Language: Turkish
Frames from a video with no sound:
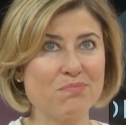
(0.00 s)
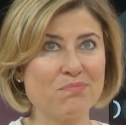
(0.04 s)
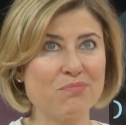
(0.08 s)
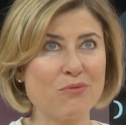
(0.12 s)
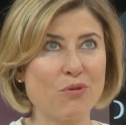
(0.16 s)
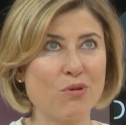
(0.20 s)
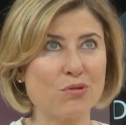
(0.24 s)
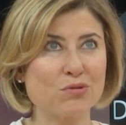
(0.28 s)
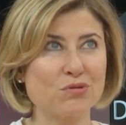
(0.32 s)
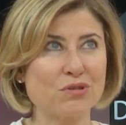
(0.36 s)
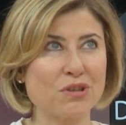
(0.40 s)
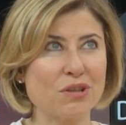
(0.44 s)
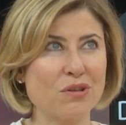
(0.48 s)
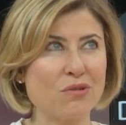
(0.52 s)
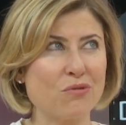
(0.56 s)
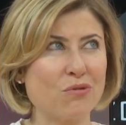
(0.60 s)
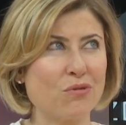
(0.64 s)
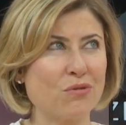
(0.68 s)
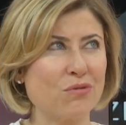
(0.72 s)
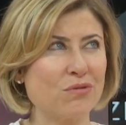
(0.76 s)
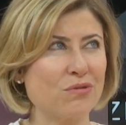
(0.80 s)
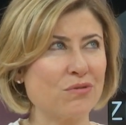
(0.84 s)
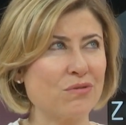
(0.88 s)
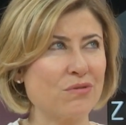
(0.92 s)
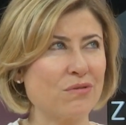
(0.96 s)
orta
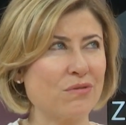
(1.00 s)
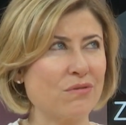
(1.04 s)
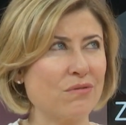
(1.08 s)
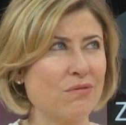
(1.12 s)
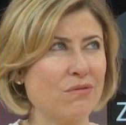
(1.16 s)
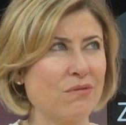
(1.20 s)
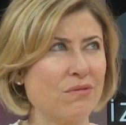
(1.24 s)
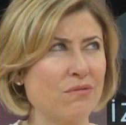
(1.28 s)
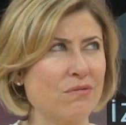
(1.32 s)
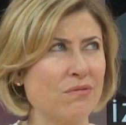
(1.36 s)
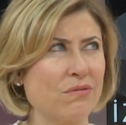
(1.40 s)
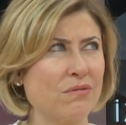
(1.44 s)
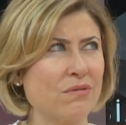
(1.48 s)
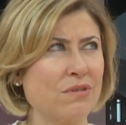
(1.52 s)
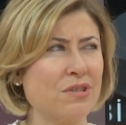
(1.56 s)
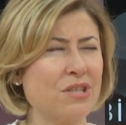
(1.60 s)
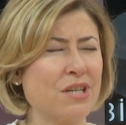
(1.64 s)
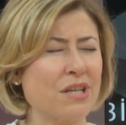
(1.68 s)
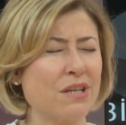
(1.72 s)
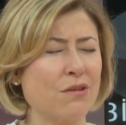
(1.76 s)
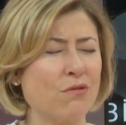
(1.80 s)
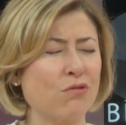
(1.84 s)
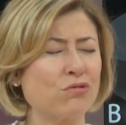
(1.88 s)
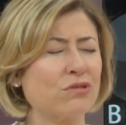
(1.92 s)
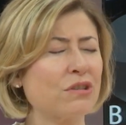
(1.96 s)
o,
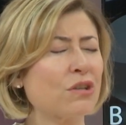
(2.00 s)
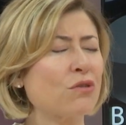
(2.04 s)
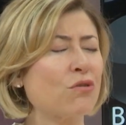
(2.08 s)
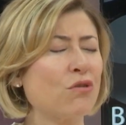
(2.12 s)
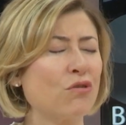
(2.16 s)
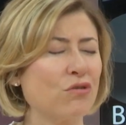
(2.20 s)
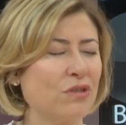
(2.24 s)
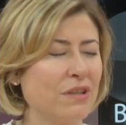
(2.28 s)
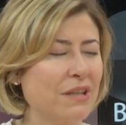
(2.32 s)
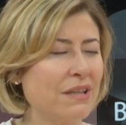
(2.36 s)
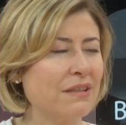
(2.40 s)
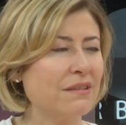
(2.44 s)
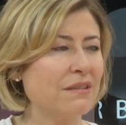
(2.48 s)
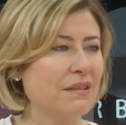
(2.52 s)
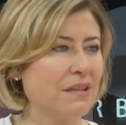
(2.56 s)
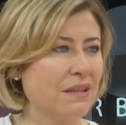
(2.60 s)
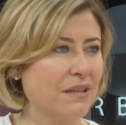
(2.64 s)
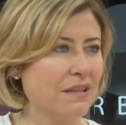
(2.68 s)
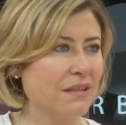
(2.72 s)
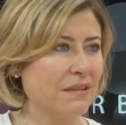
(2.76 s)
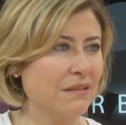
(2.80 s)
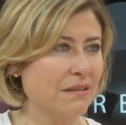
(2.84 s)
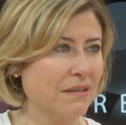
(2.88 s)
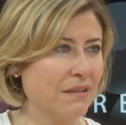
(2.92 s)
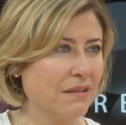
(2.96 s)
şey Ortaköy'deydi
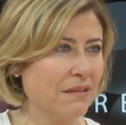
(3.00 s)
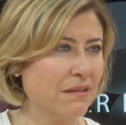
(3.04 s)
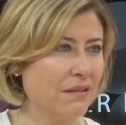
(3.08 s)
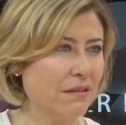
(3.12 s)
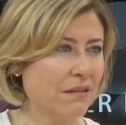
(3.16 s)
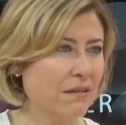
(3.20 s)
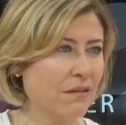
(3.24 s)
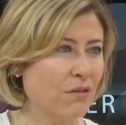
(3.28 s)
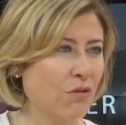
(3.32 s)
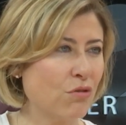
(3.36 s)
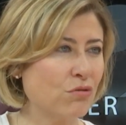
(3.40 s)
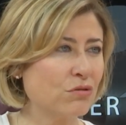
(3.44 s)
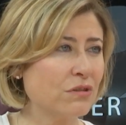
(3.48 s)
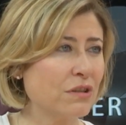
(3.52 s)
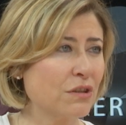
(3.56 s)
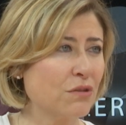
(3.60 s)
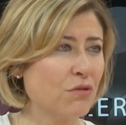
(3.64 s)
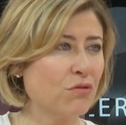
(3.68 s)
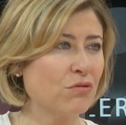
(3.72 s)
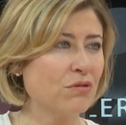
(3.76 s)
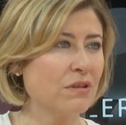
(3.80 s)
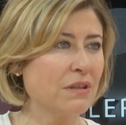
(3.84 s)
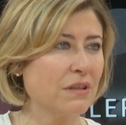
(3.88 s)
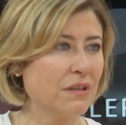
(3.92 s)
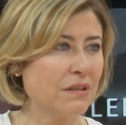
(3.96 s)
yayınları. Hı
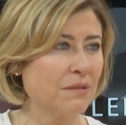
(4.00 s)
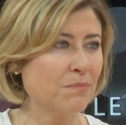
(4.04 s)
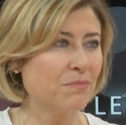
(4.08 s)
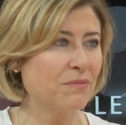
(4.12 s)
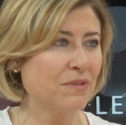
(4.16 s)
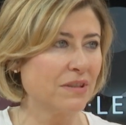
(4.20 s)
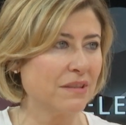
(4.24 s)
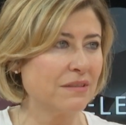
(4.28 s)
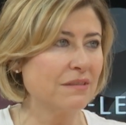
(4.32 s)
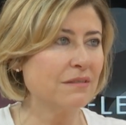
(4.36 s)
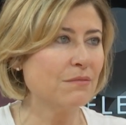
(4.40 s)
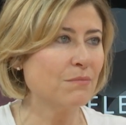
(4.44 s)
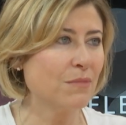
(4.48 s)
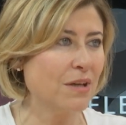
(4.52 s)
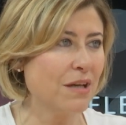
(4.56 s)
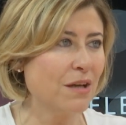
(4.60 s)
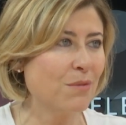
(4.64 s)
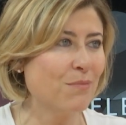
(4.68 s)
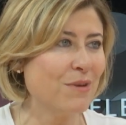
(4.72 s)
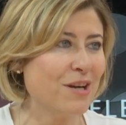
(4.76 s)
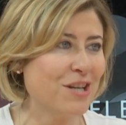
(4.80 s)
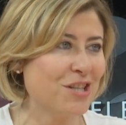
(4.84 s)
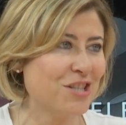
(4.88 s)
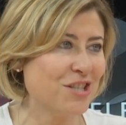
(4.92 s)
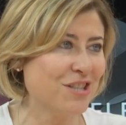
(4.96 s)
Ortaköy'de gidip
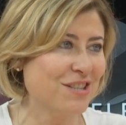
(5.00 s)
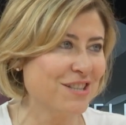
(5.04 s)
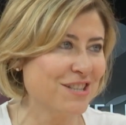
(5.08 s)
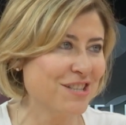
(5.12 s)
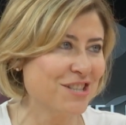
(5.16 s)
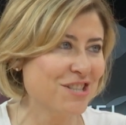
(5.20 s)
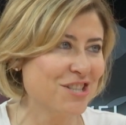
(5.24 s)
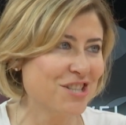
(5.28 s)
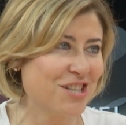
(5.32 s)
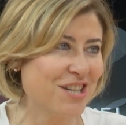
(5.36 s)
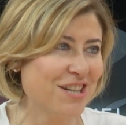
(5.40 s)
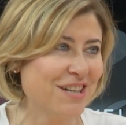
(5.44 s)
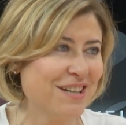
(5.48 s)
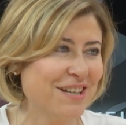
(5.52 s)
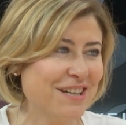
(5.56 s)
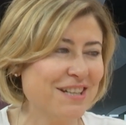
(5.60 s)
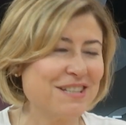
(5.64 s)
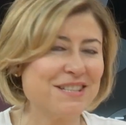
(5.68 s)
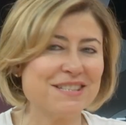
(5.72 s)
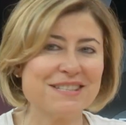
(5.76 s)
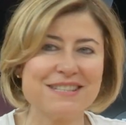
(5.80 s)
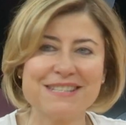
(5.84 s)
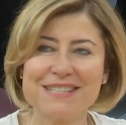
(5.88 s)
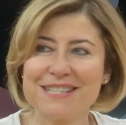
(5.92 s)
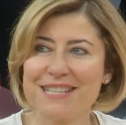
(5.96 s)
tanınmaya başlayınca
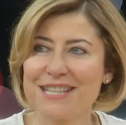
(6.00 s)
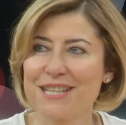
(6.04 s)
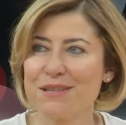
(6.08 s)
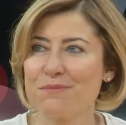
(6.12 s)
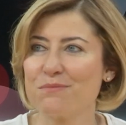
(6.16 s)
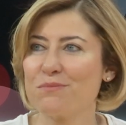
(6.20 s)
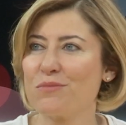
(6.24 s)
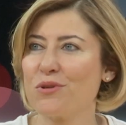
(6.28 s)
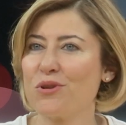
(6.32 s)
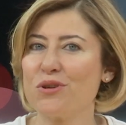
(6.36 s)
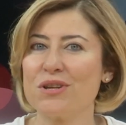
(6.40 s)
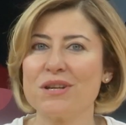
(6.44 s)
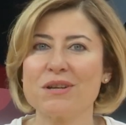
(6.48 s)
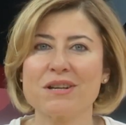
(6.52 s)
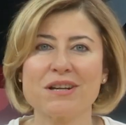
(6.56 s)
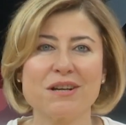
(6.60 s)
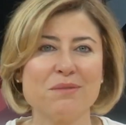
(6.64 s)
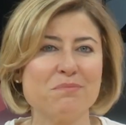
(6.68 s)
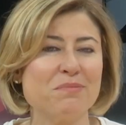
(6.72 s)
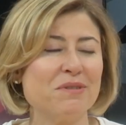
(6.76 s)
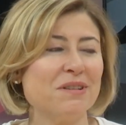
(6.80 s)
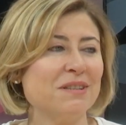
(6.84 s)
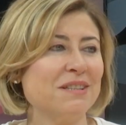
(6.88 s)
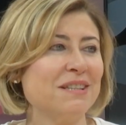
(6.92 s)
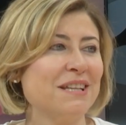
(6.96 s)
hani sizin gibi böyle
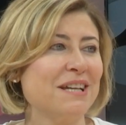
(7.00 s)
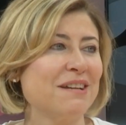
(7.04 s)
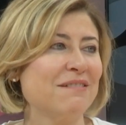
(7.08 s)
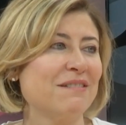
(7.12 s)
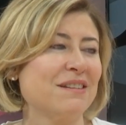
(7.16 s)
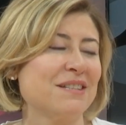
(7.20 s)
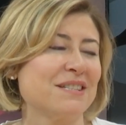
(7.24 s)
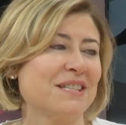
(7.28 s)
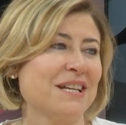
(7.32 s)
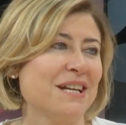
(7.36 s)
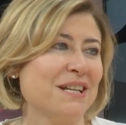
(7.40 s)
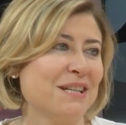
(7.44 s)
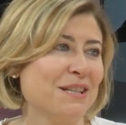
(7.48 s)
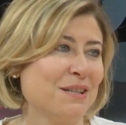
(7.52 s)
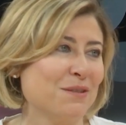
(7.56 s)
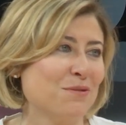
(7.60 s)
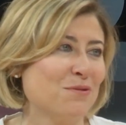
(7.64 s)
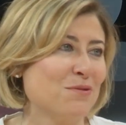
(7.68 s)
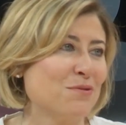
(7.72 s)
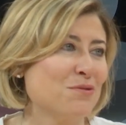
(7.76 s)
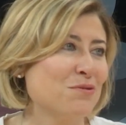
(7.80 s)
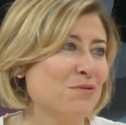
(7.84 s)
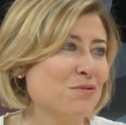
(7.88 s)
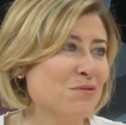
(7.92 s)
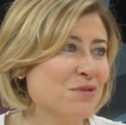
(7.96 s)
kapalı devre
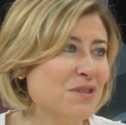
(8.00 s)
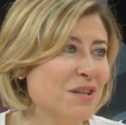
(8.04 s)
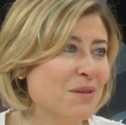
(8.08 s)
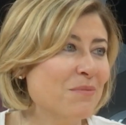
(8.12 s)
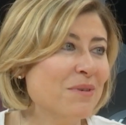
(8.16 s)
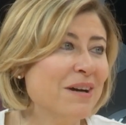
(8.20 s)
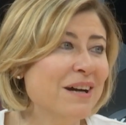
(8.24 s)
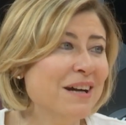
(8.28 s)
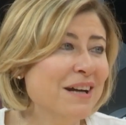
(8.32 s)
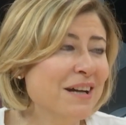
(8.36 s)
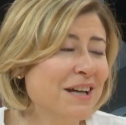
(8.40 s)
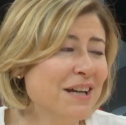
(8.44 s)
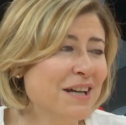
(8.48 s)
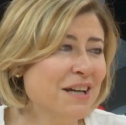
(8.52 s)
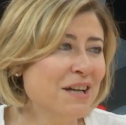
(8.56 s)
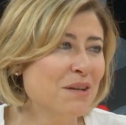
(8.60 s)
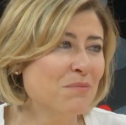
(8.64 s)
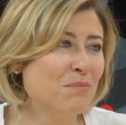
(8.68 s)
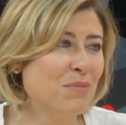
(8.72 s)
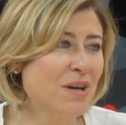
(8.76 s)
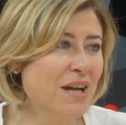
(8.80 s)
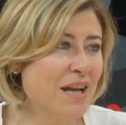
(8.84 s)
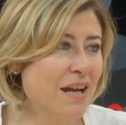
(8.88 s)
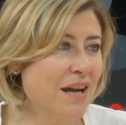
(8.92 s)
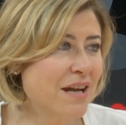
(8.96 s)
zannediyorsunuz ama
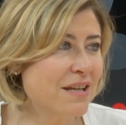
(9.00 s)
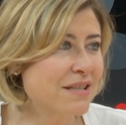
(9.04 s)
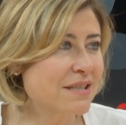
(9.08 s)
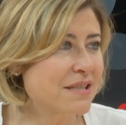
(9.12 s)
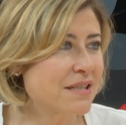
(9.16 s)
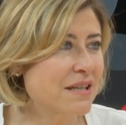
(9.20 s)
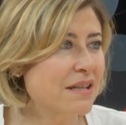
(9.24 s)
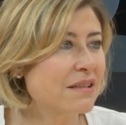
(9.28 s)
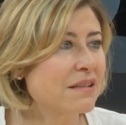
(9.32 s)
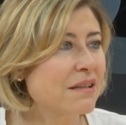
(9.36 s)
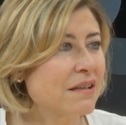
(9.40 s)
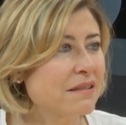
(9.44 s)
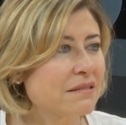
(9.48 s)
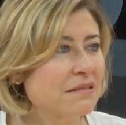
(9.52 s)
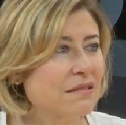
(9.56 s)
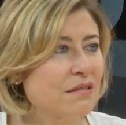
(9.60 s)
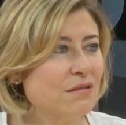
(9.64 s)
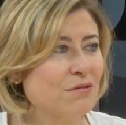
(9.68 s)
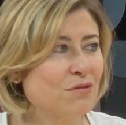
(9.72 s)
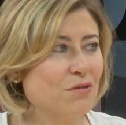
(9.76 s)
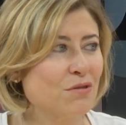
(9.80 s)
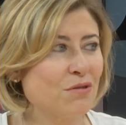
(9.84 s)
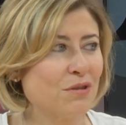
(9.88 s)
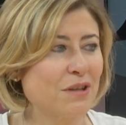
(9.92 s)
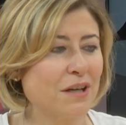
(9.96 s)
bayağı insanlar
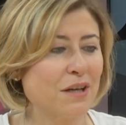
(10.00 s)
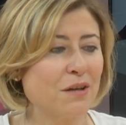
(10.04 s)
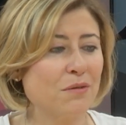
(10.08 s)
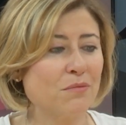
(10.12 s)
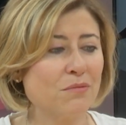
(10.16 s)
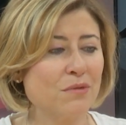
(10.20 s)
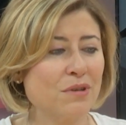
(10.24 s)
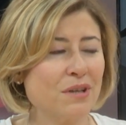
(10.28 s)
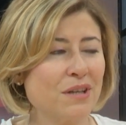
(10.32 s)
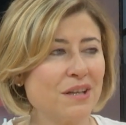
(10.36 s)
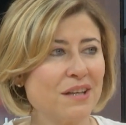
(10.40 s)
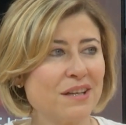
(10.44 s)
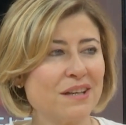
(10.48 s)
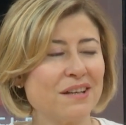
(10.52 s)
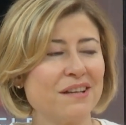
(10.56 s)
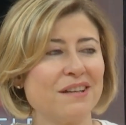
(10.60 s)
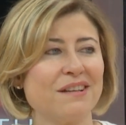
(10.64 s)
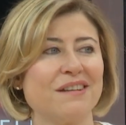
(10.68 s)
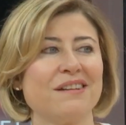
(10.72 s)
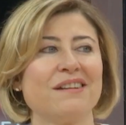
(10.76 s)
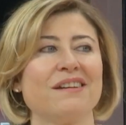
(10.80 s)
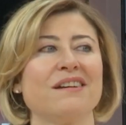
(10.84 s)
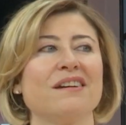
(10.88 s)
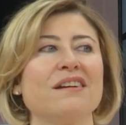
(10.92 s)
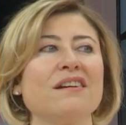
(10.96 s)
tanıyorlar. Bir de o zamanlar
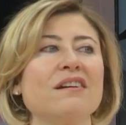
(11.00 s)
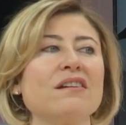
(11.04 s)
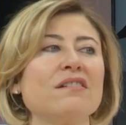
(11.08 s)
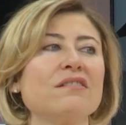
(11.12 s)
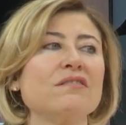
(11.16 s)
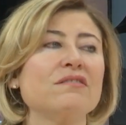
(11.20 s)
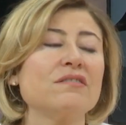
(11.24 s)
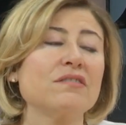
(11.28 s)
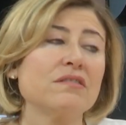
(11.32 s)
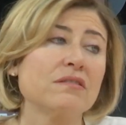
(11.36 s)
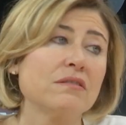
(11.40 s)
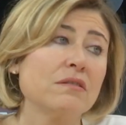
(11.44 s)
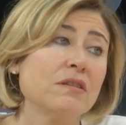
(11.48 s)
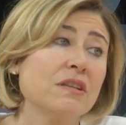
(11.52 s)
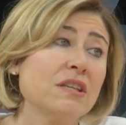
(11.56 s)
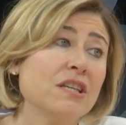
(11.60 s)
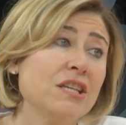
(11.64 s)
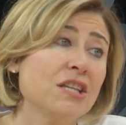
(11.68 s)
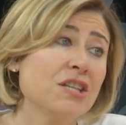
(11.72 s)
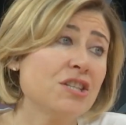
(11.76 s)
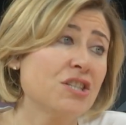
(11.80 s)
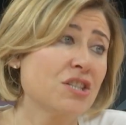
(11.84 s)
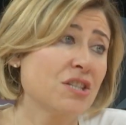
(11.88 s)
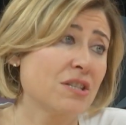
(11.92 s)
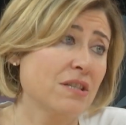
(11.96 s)
çok daha az kanal var Hiç.